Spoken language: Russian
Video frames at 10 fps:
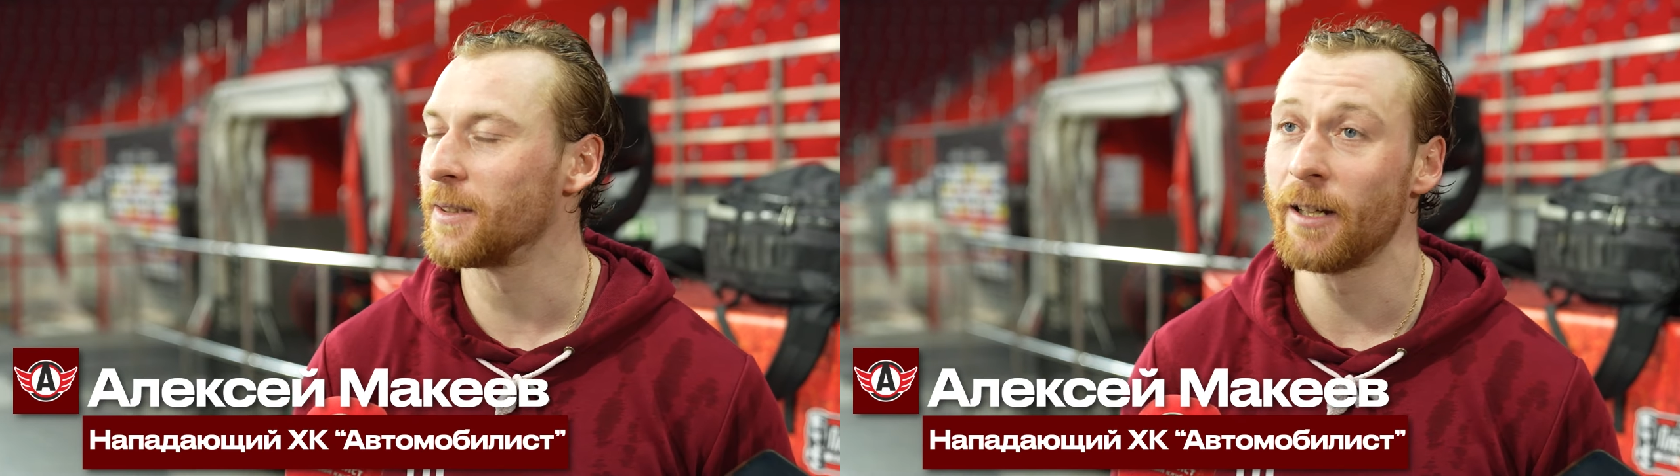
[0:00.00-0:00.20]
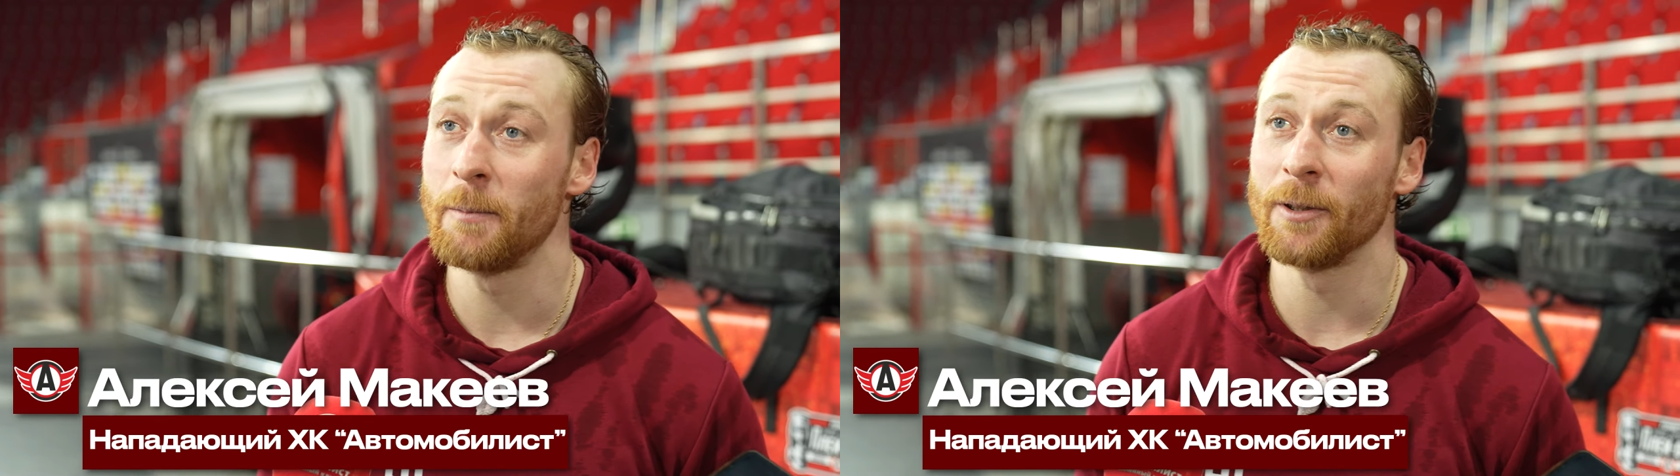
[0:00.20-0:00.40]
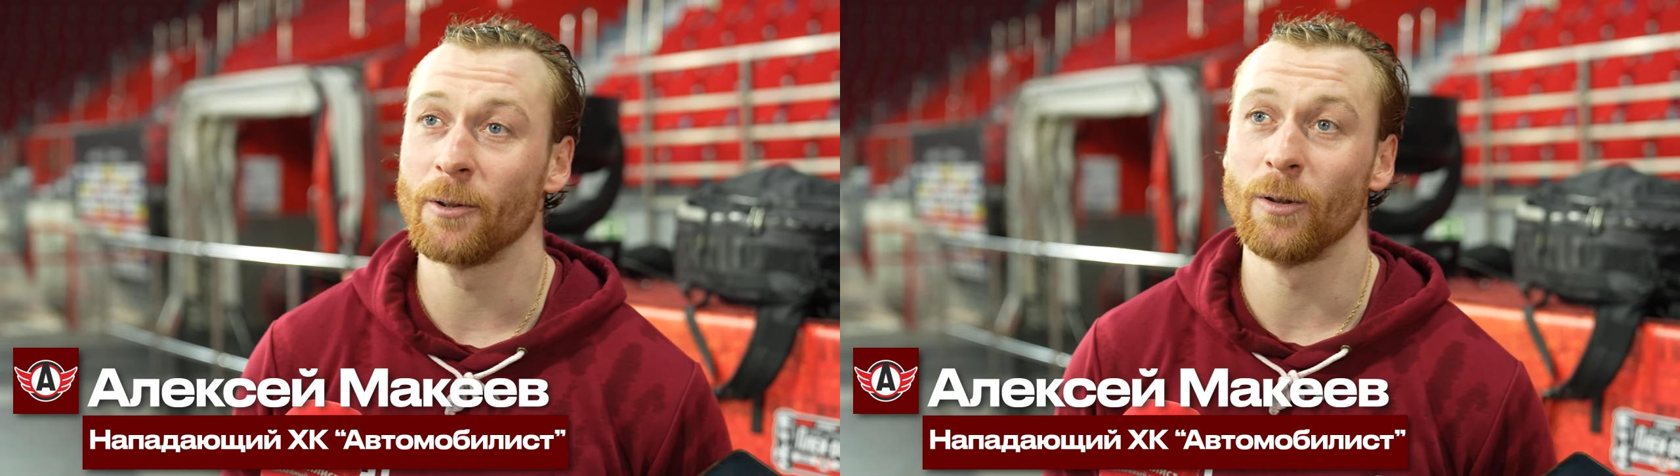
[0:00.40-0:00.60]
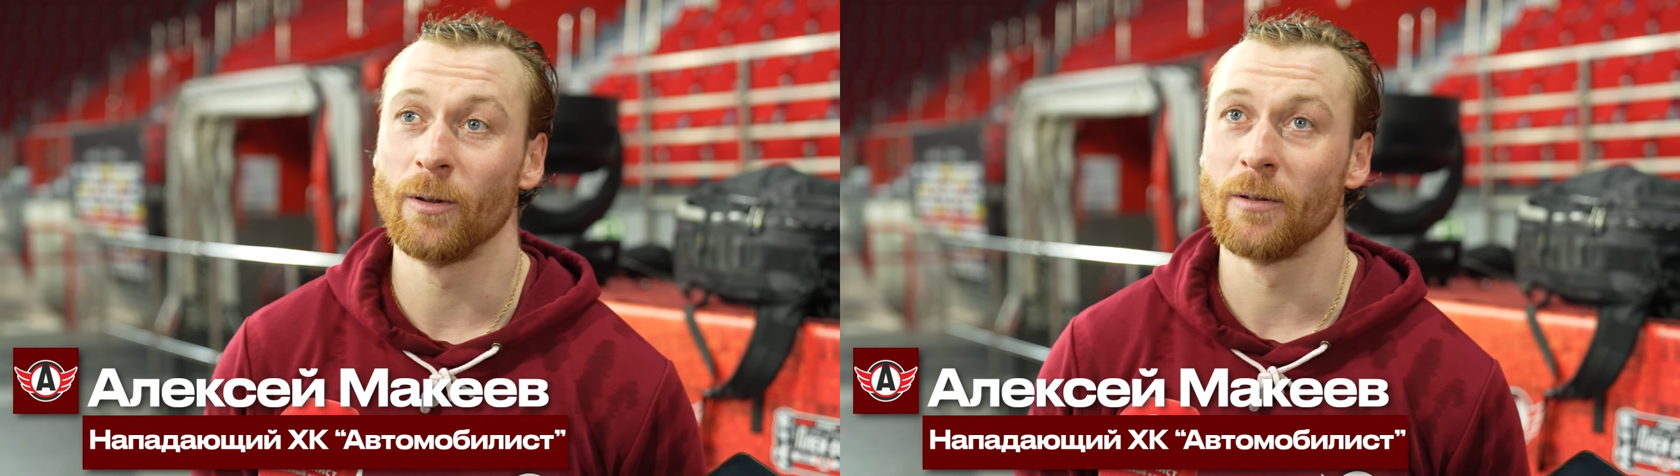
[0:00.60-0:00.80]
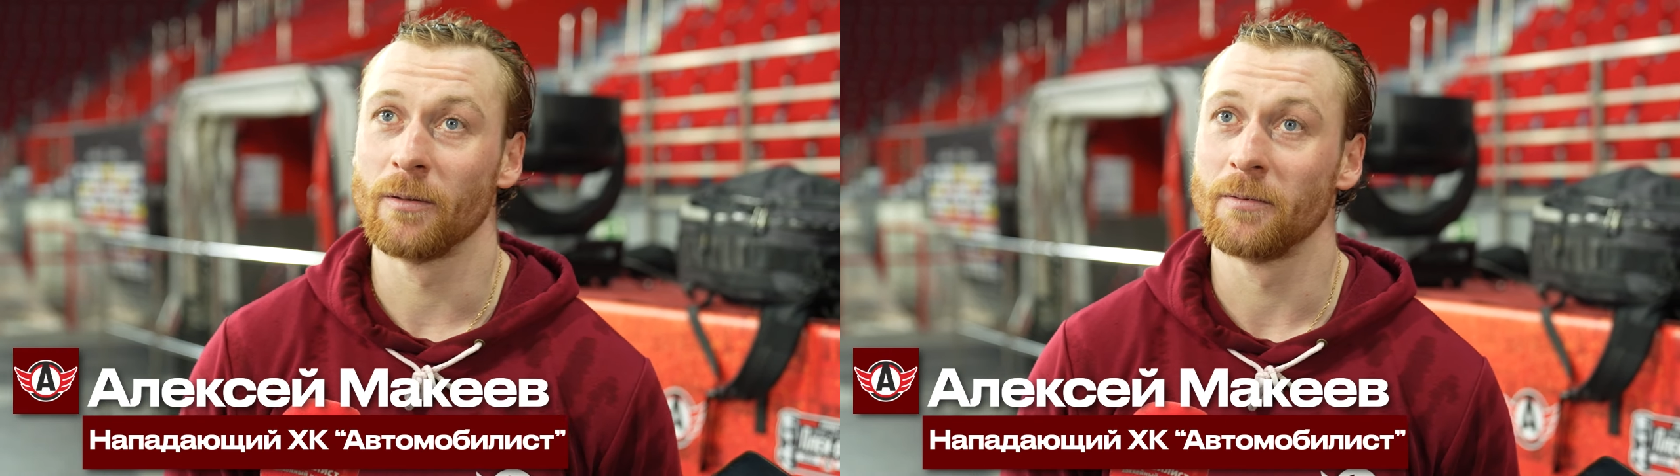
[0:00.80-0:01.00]
словами
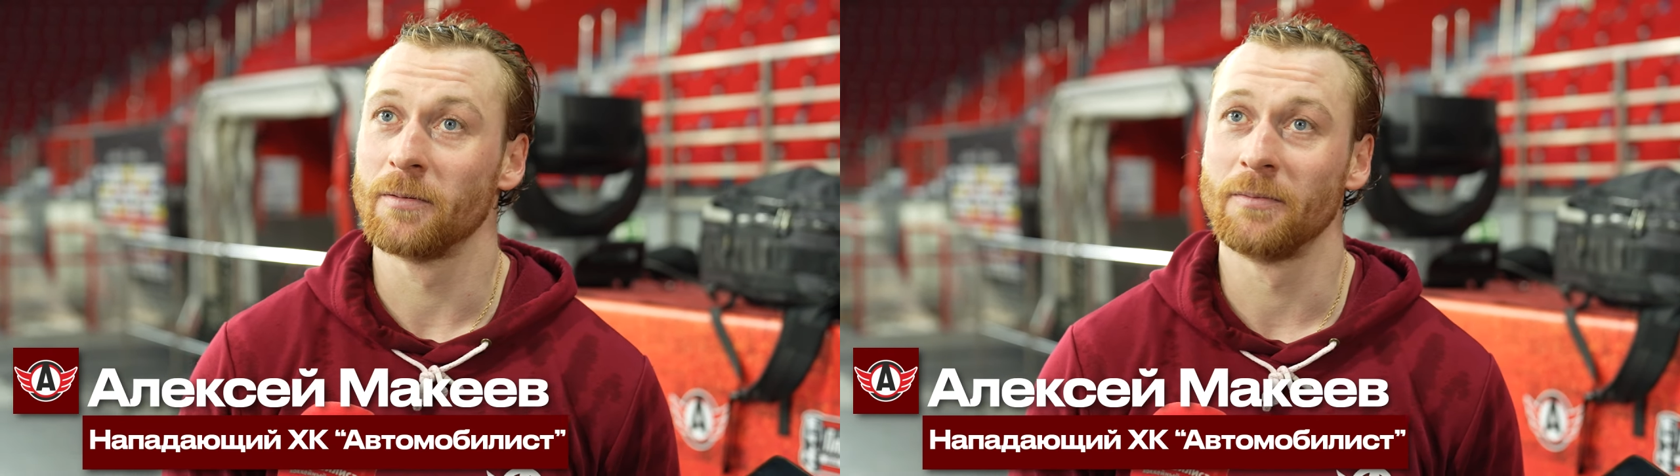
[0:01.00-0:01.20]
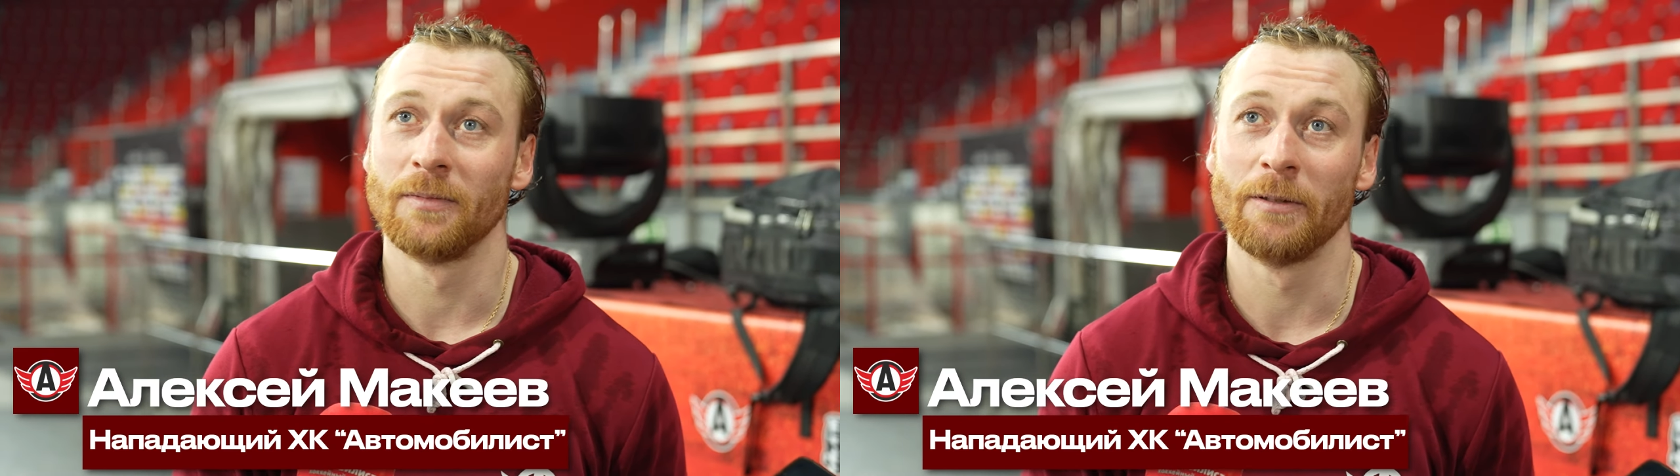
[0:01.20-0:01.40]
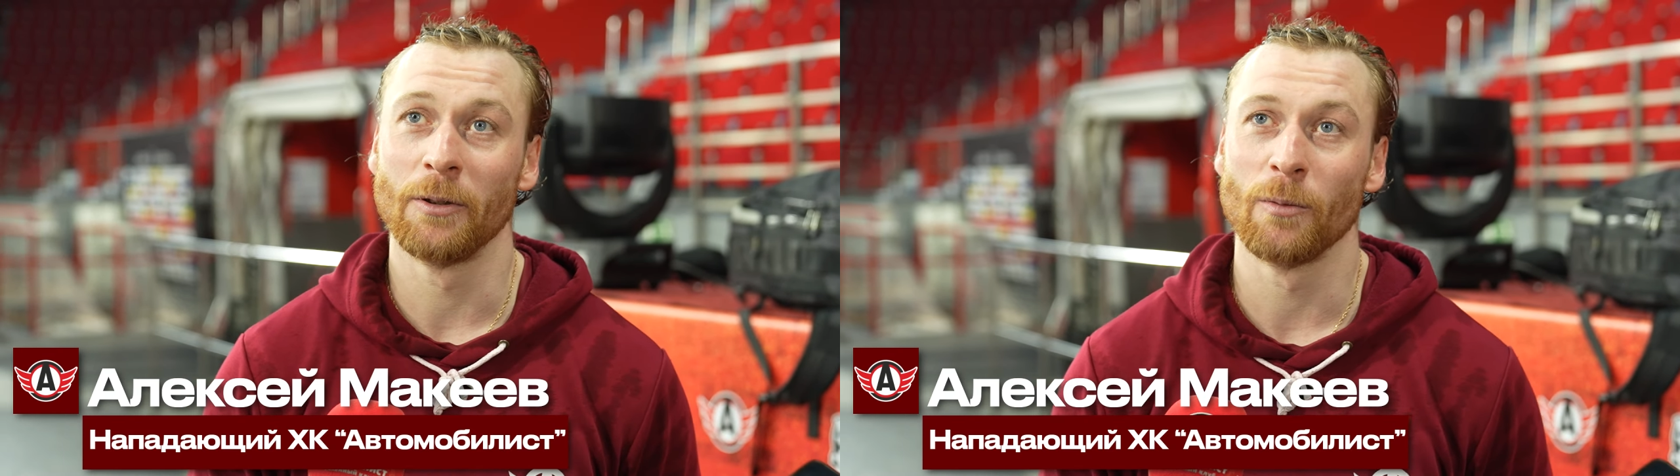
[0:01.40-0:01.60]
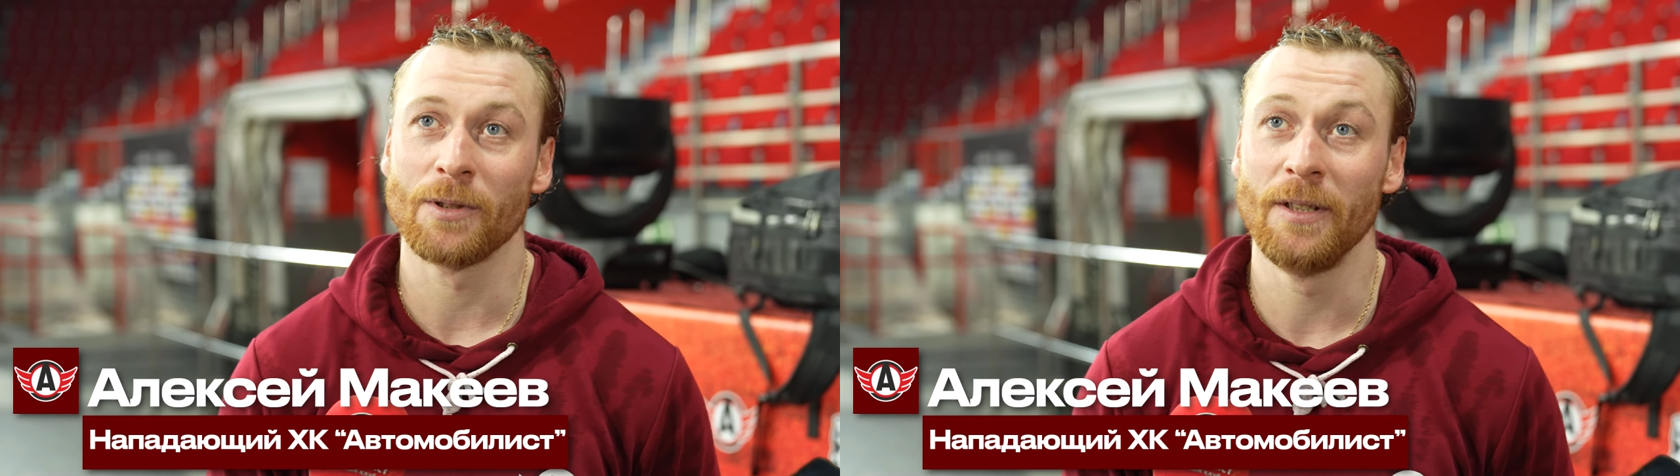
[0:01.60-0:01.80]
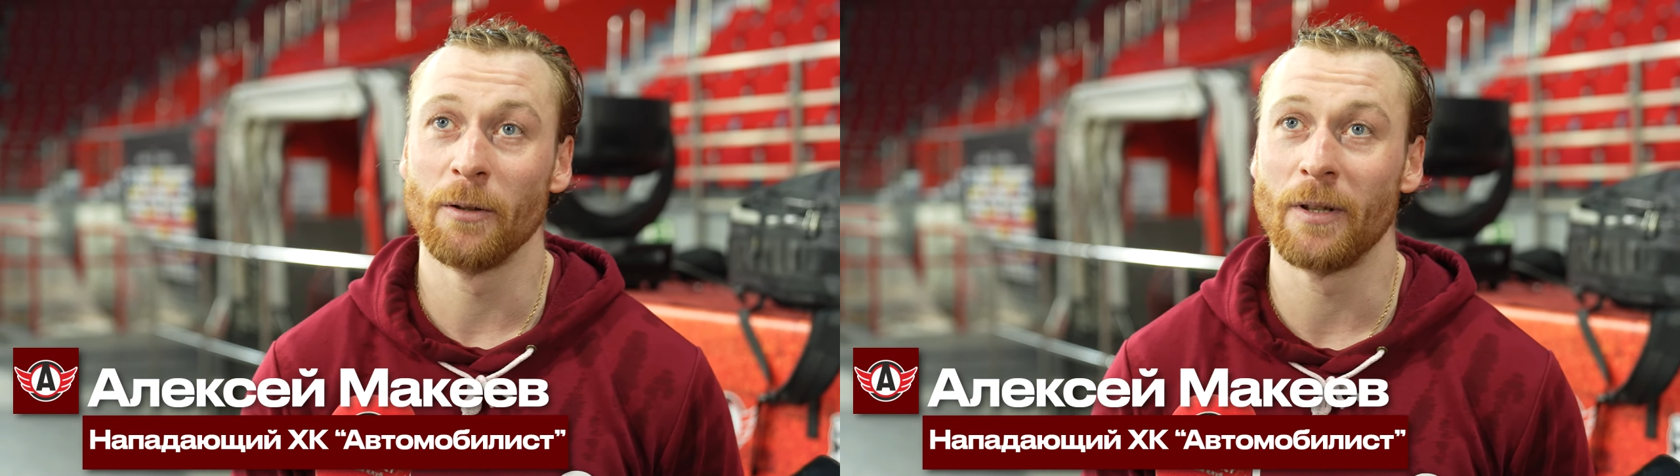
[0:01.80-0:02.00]
такого ни в одном
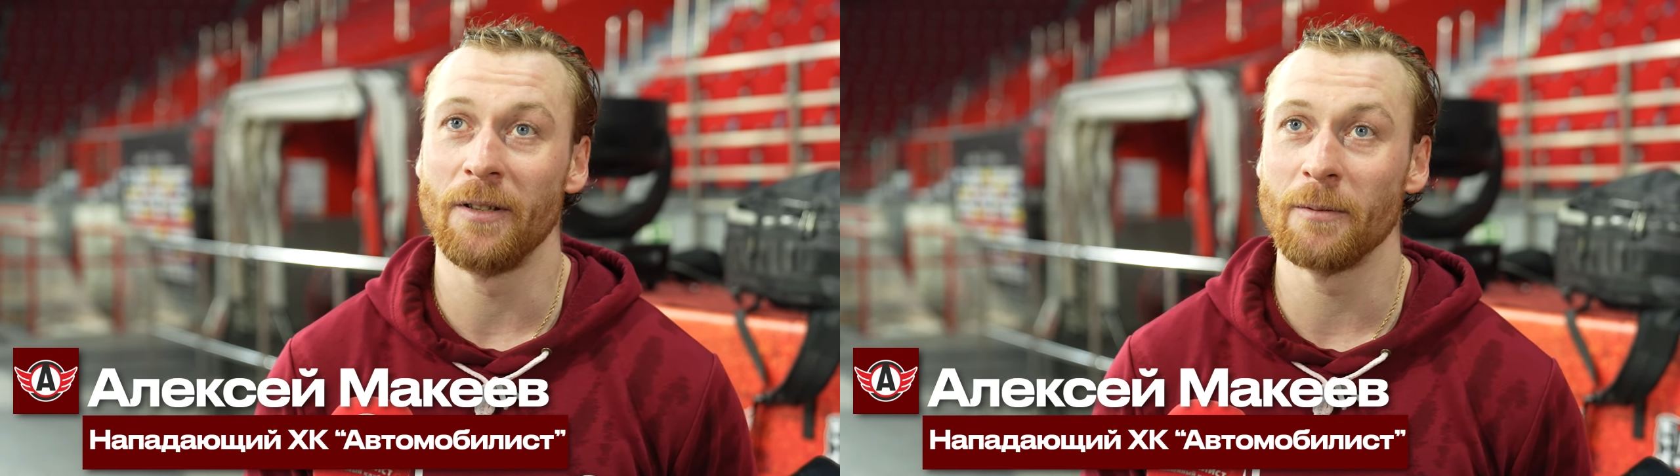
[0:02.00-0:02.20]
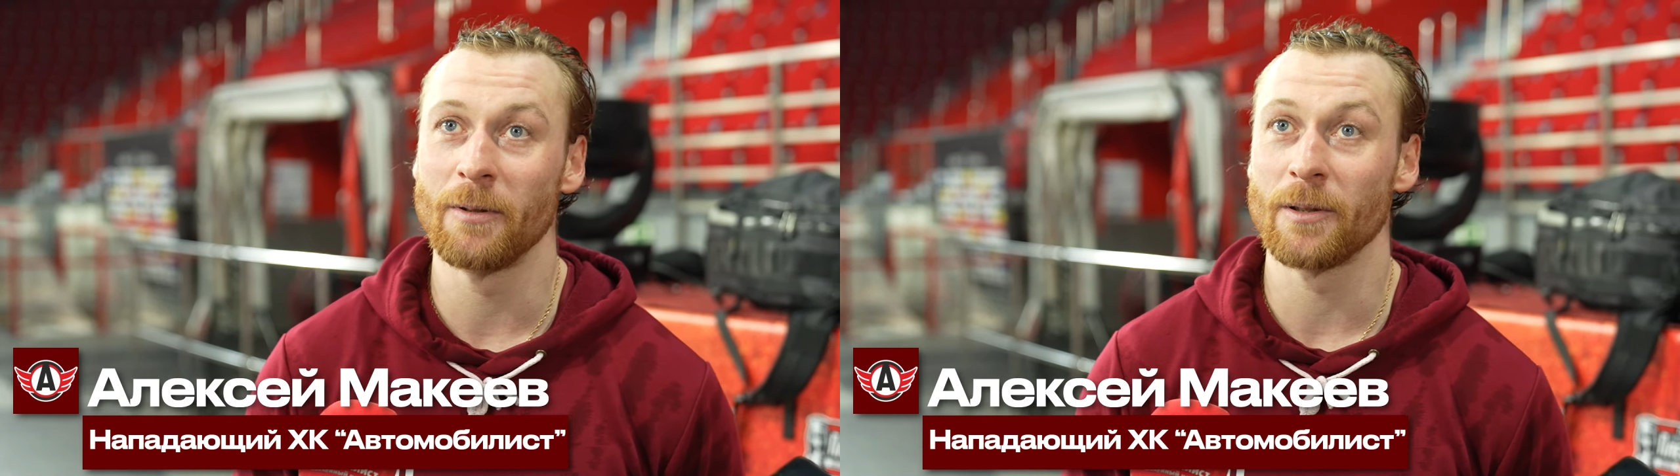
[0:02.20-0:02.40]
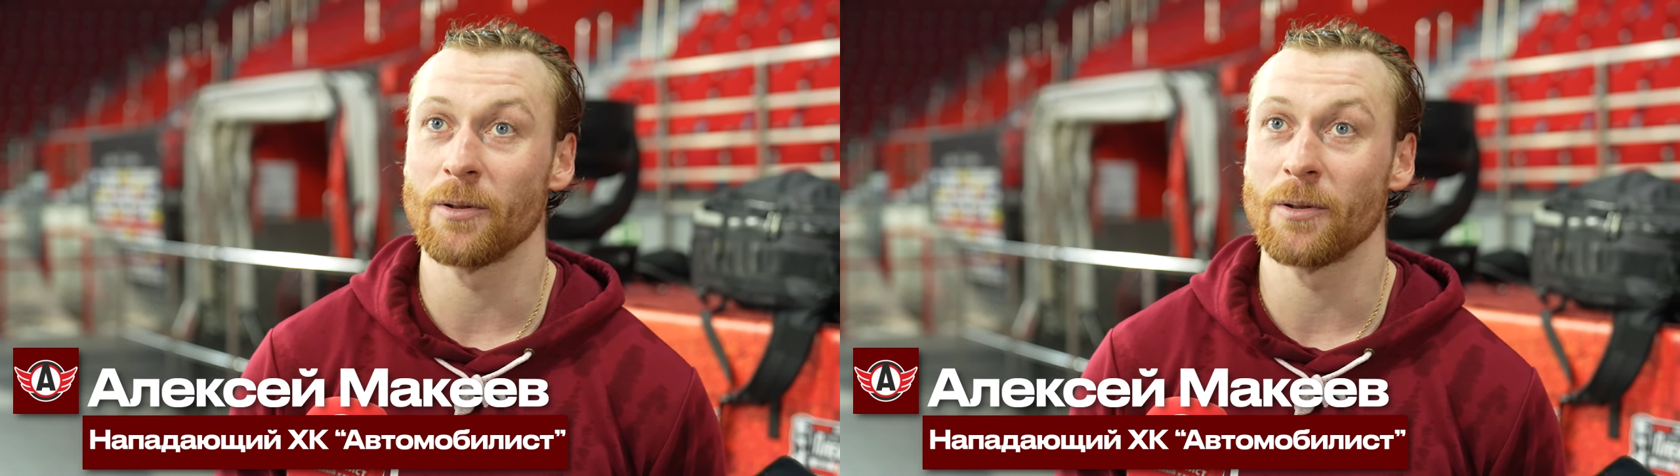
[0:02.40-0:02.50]
сне у меня не было,